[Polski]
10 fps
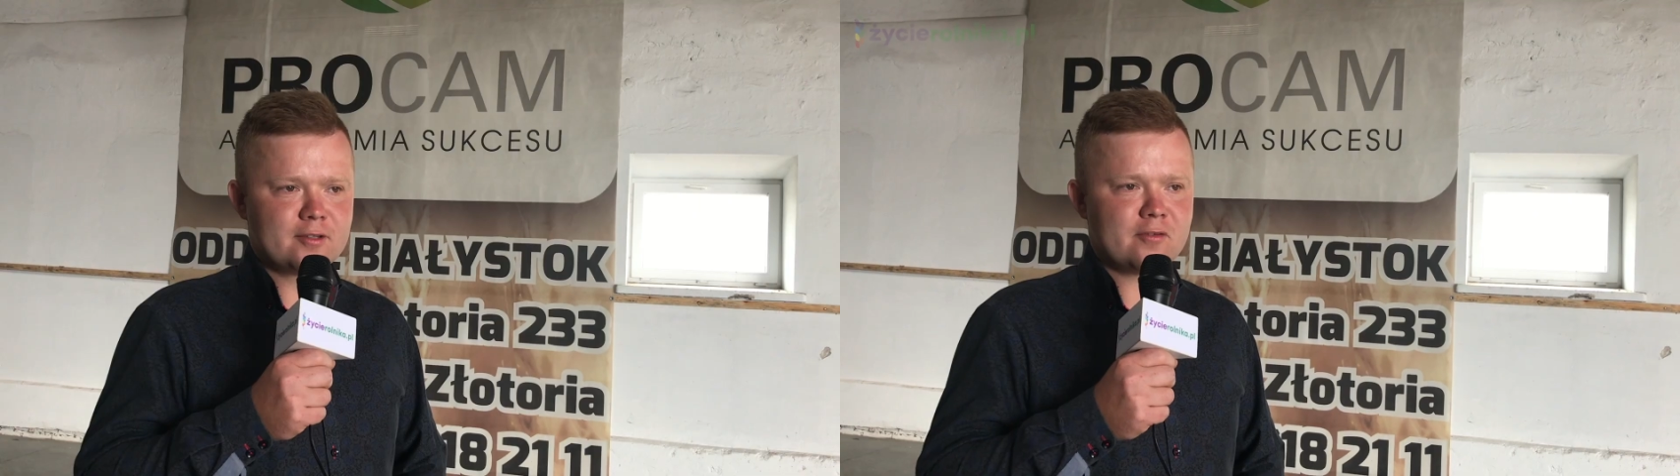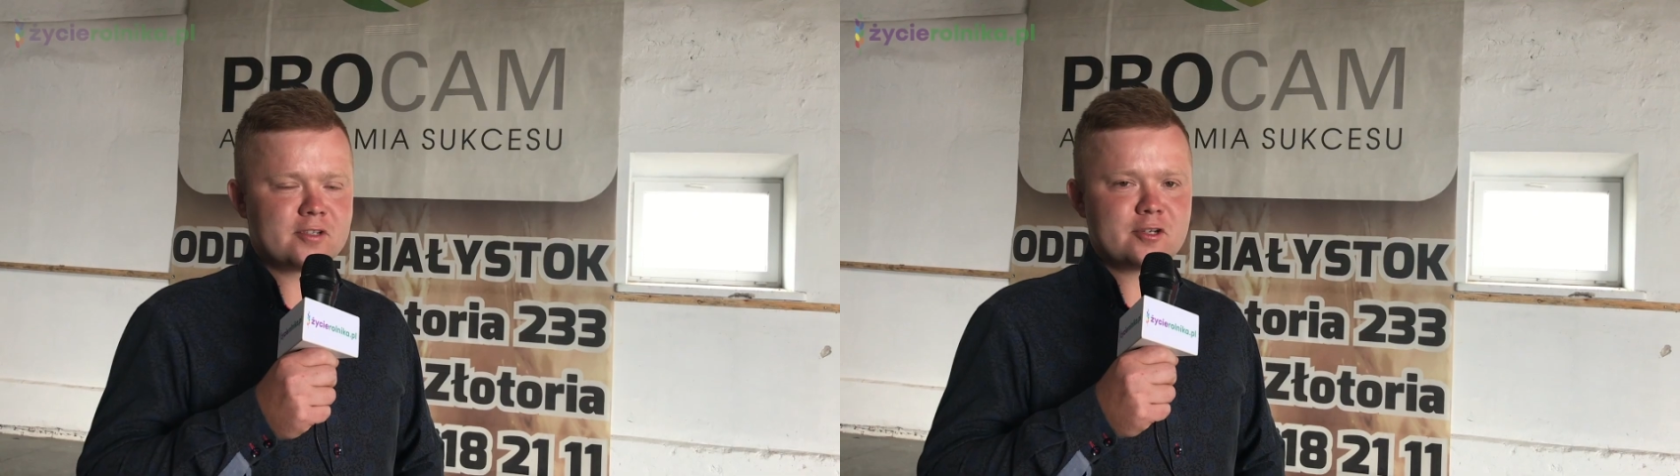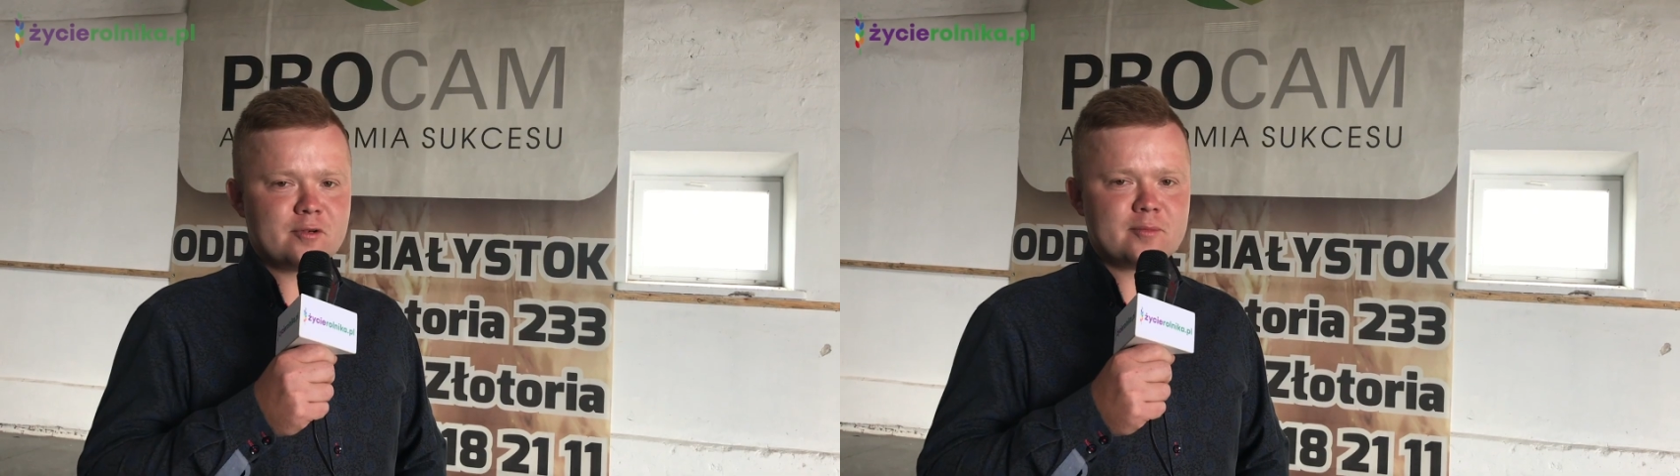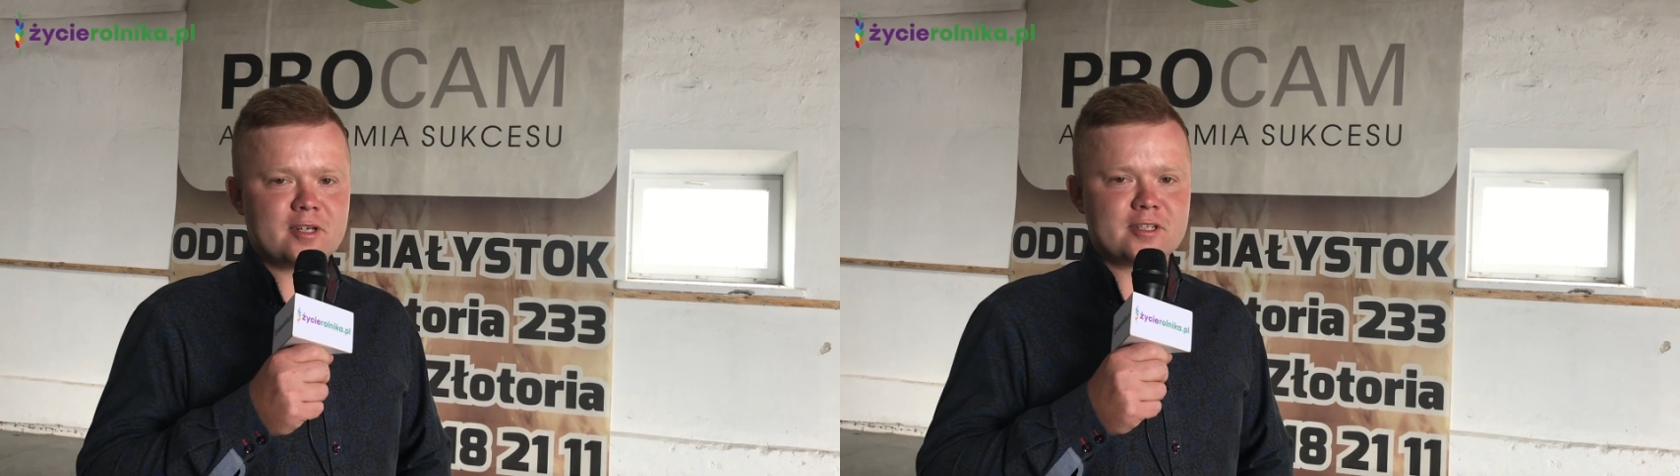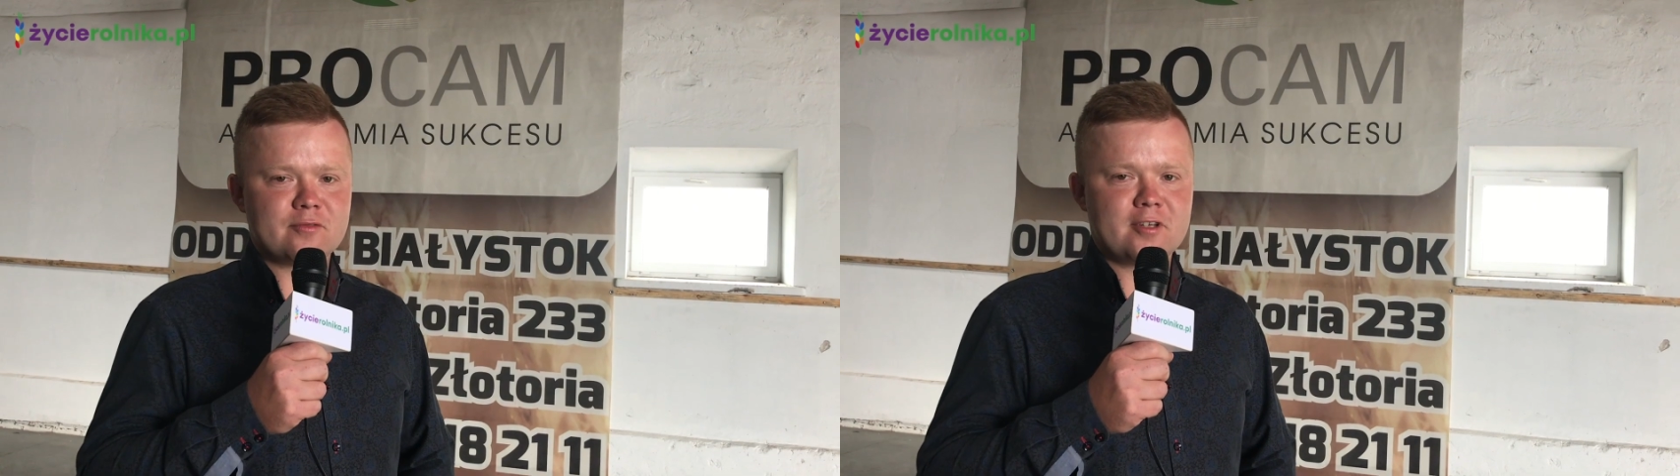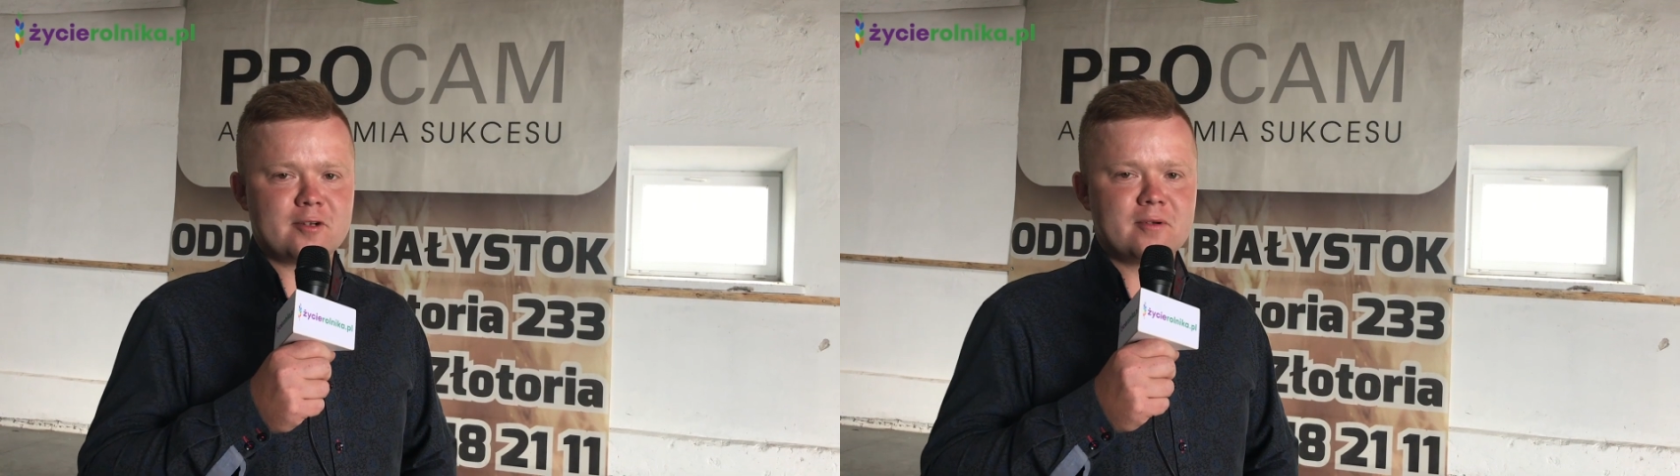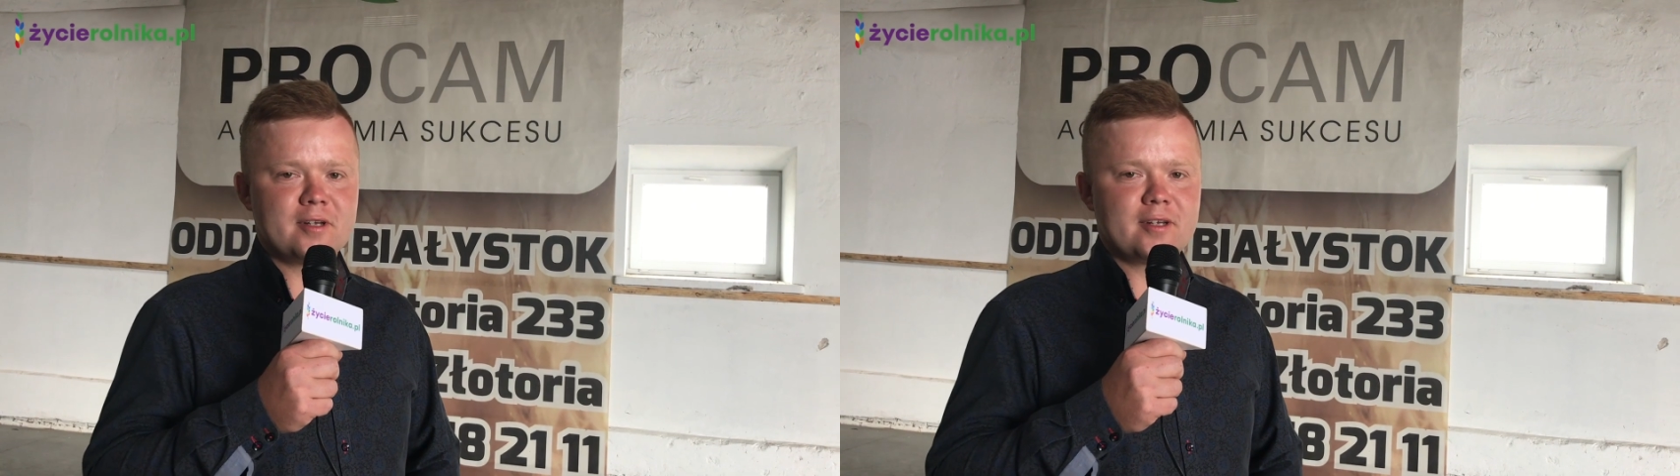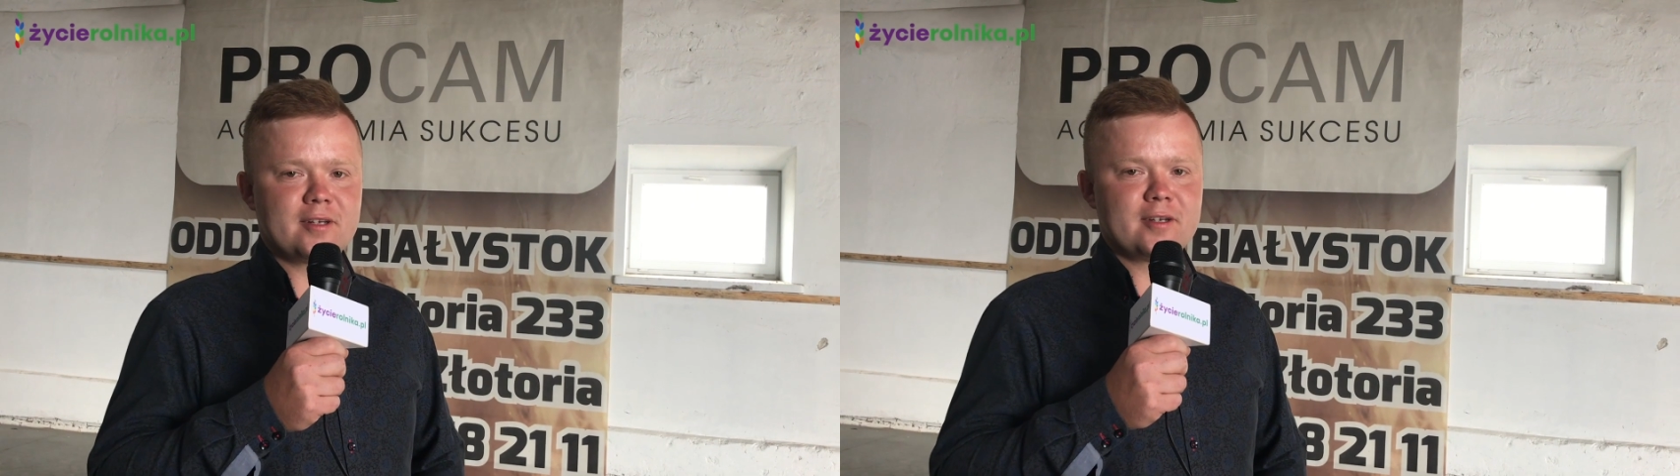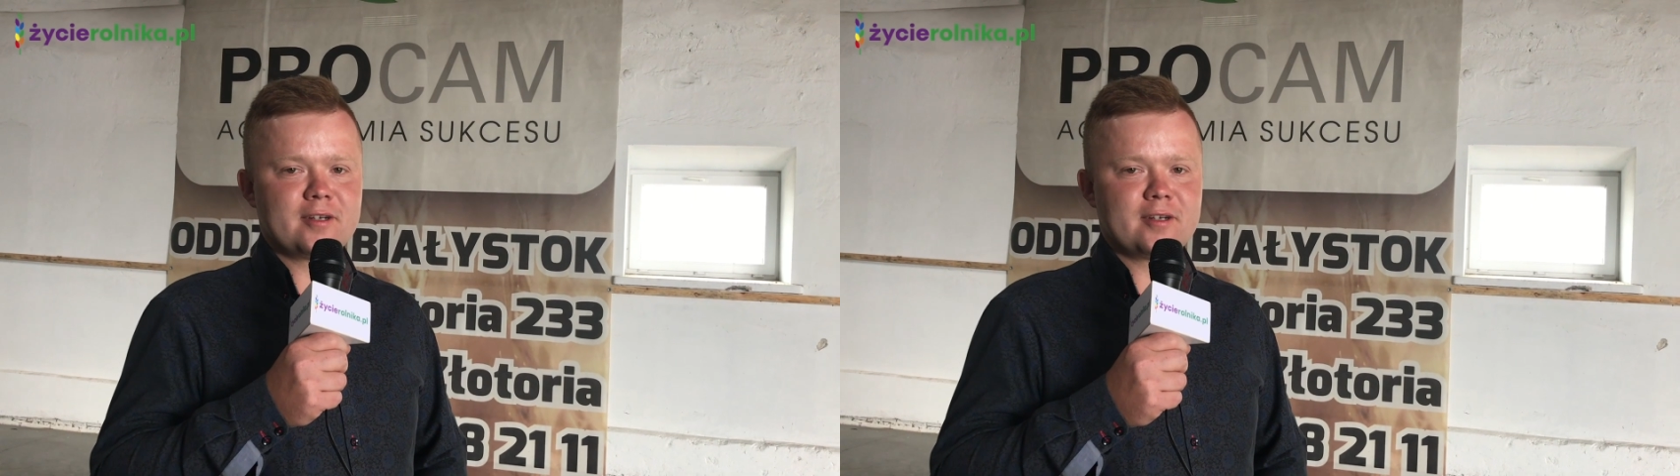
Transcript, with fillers: Towarzyszą nam także firmy